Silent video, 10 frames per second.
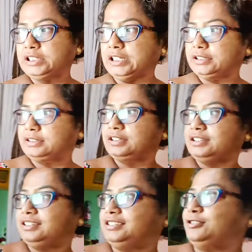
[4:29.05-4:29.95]

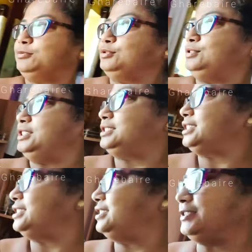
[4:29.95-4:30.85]
চালটা হেলে
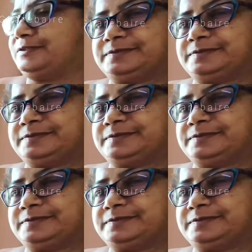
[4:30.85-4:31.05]
ঘুটিয়েছে খেতে